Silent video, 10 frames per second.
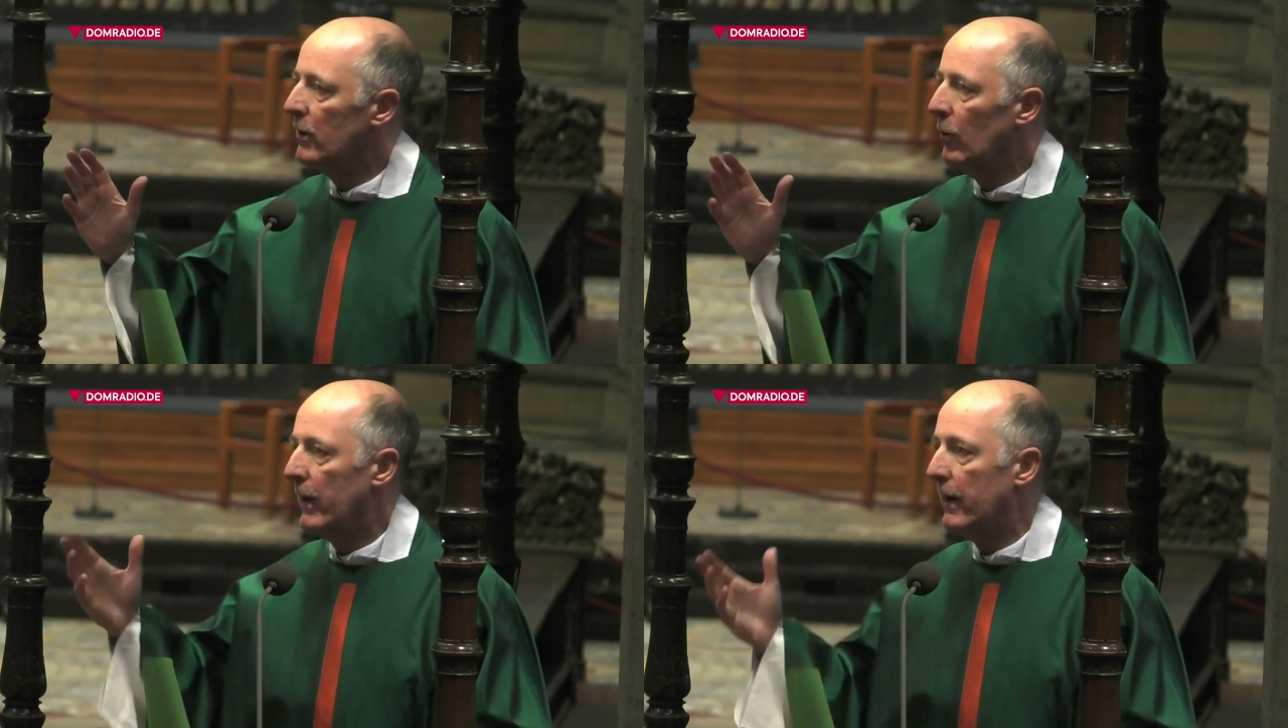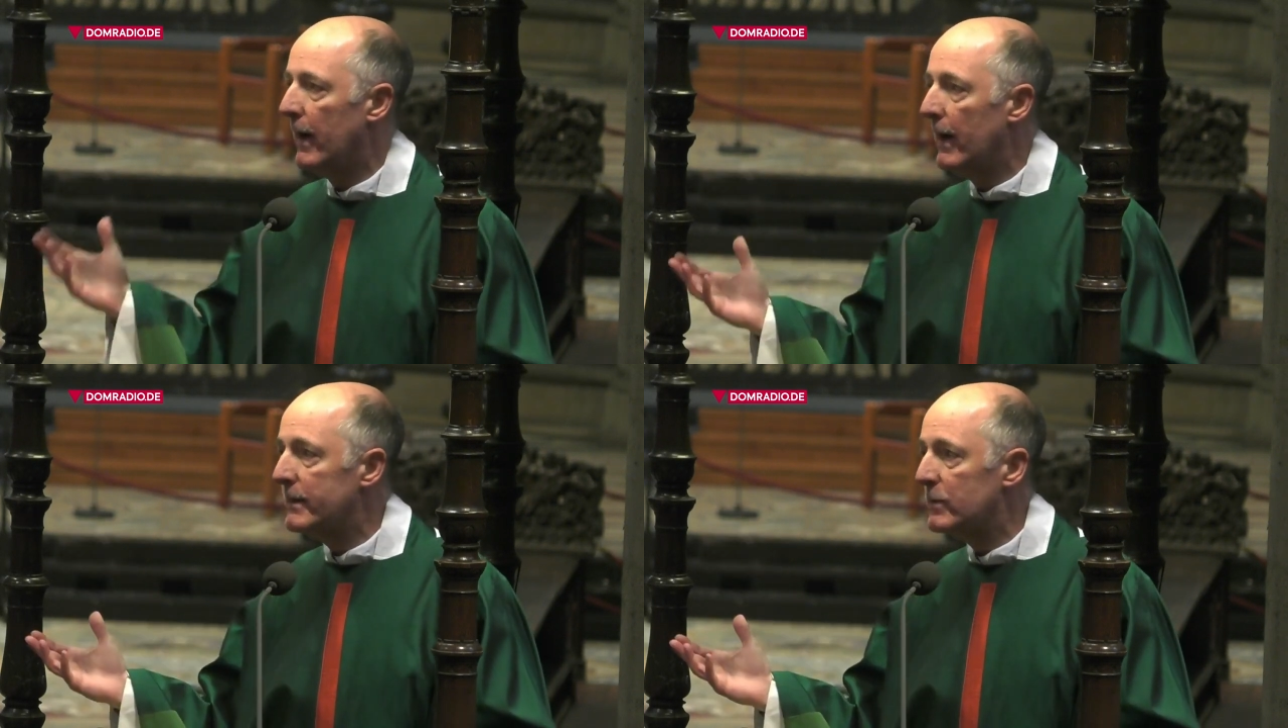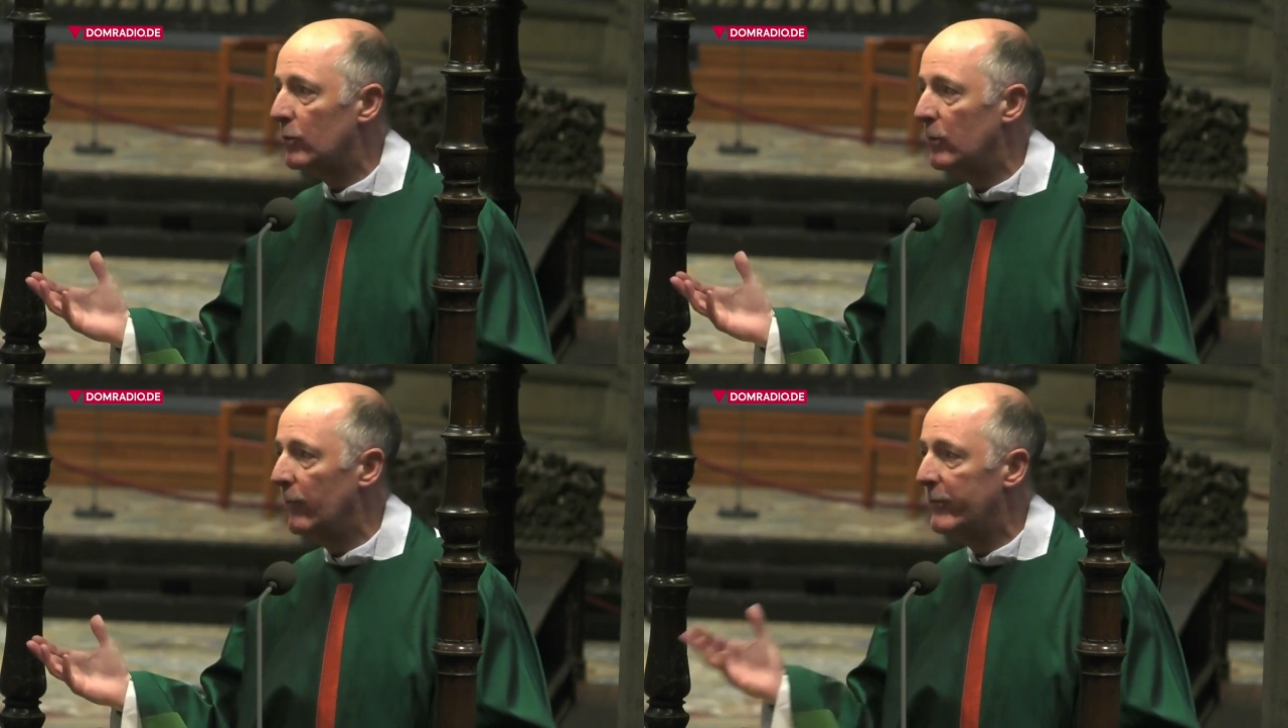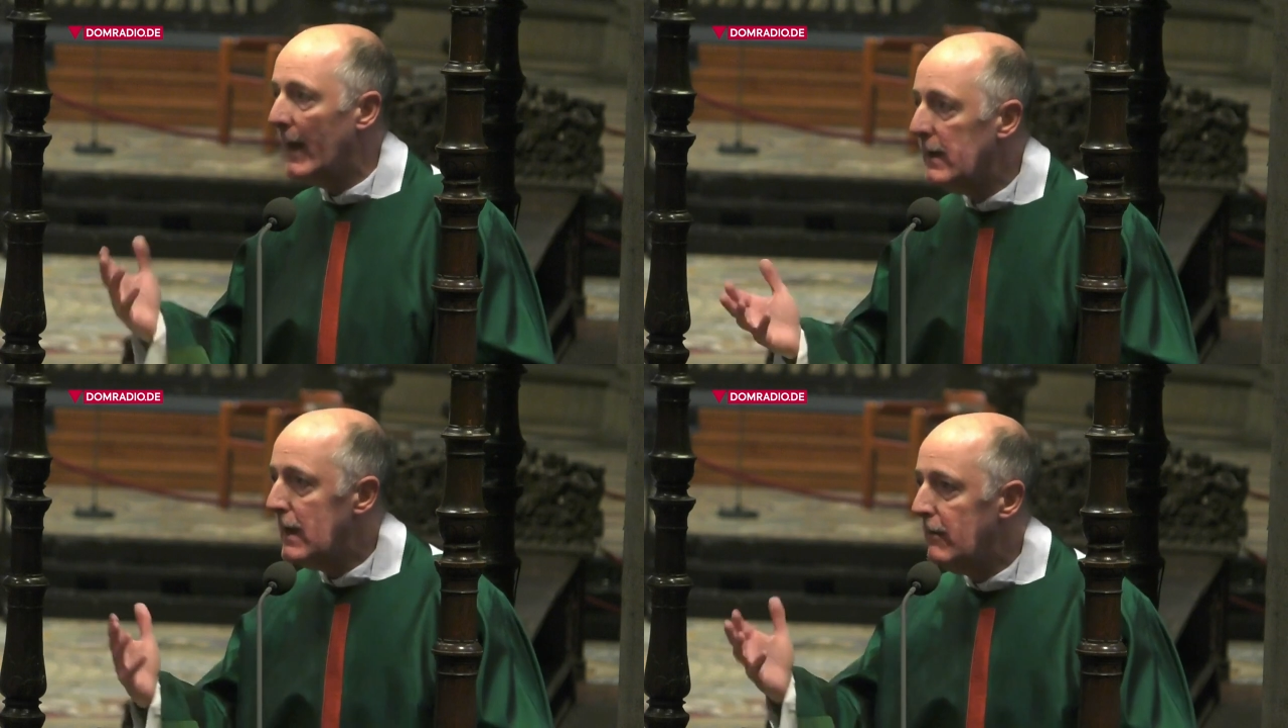oder naher Zukunft,
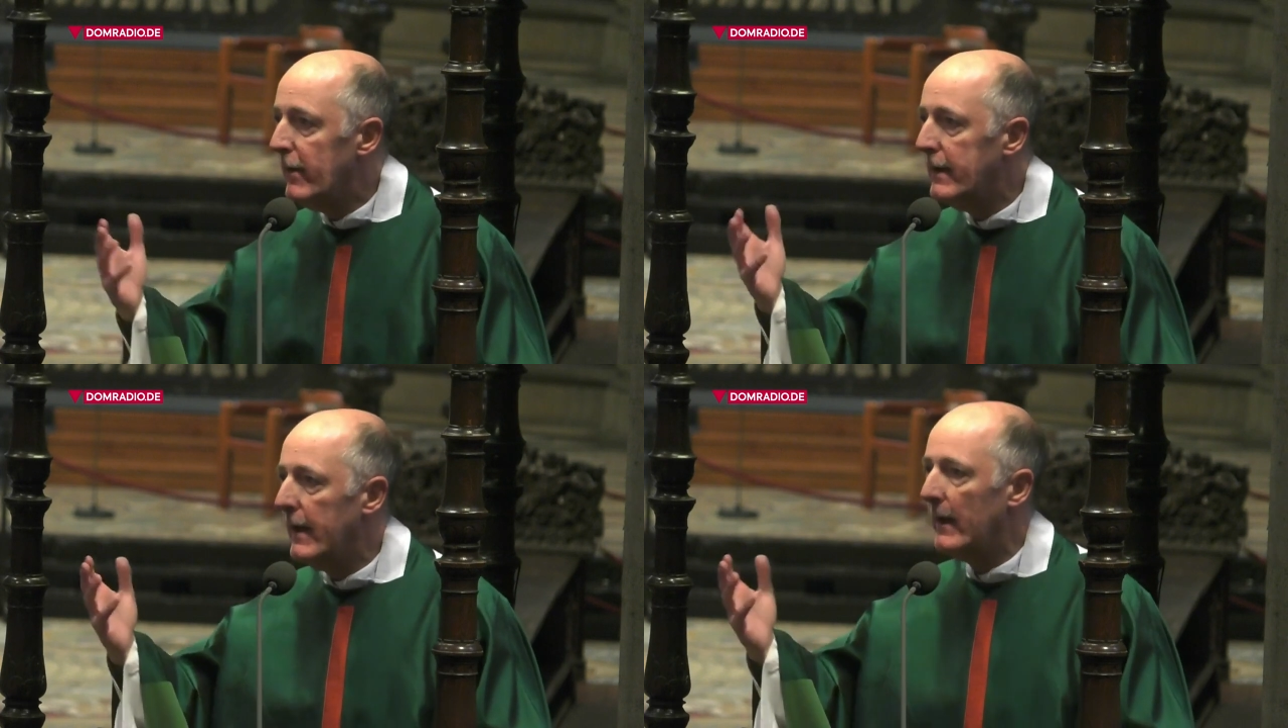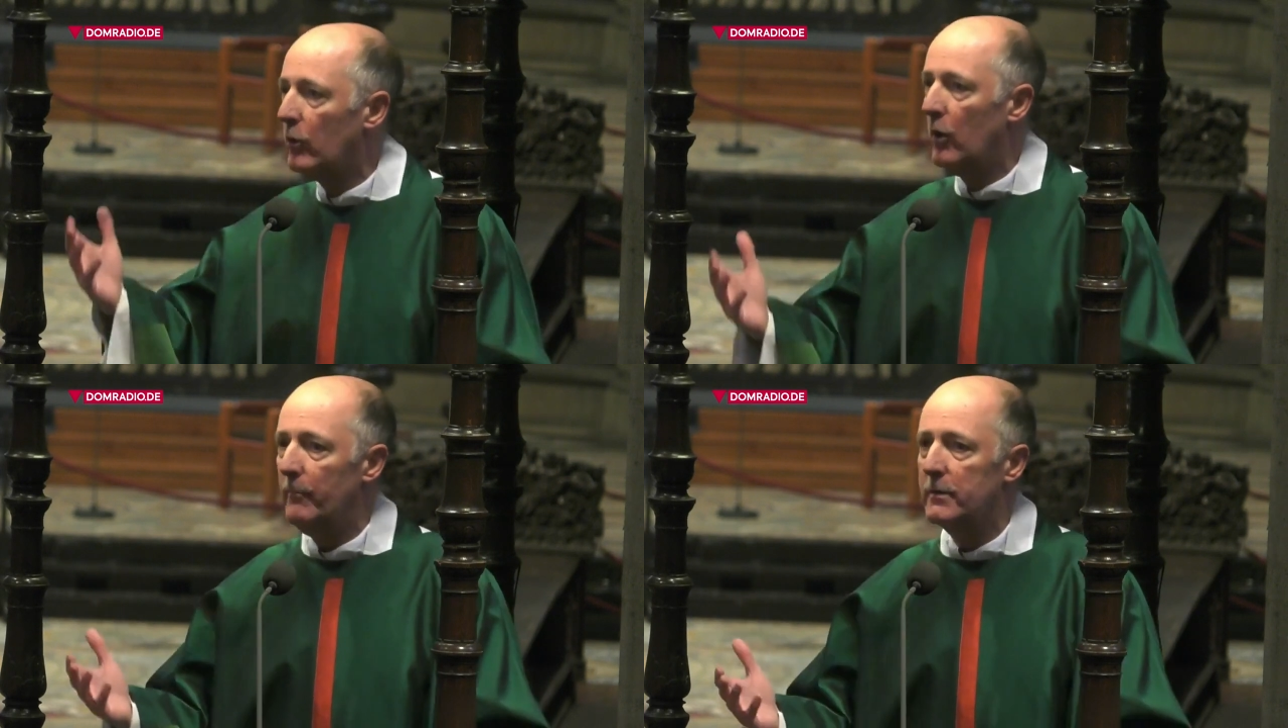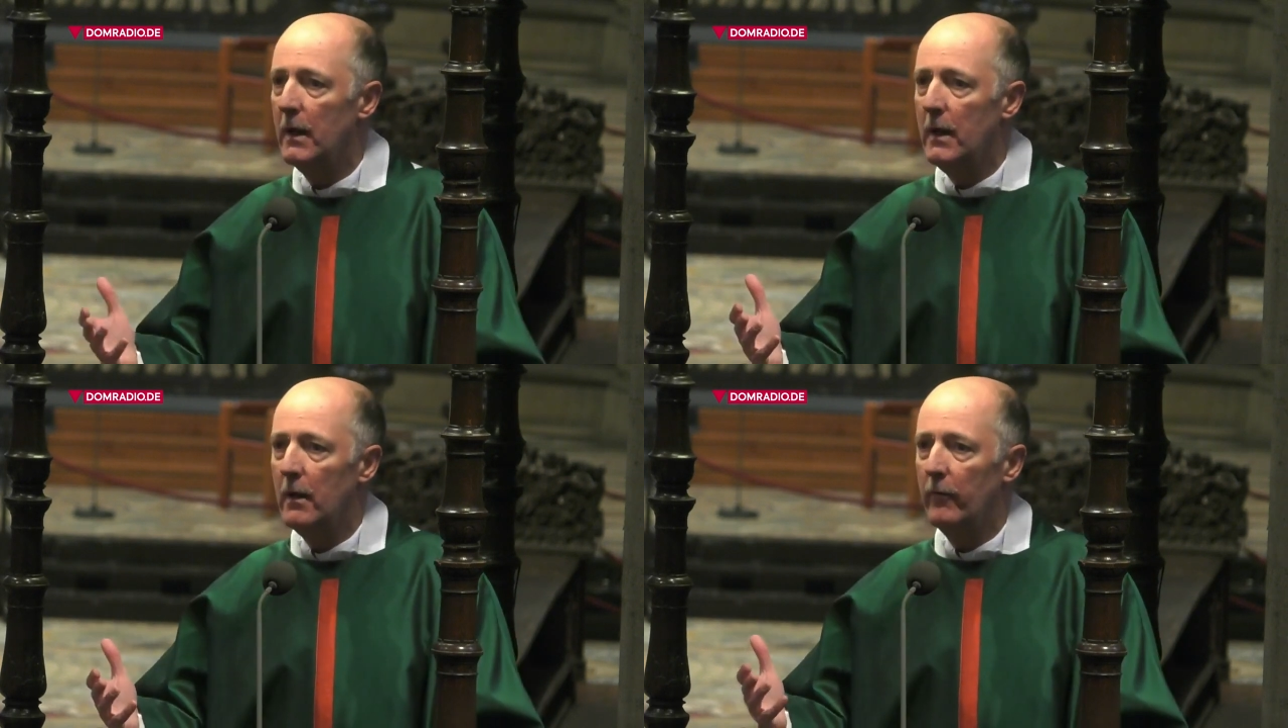dann eben, wenn der Herr kommt,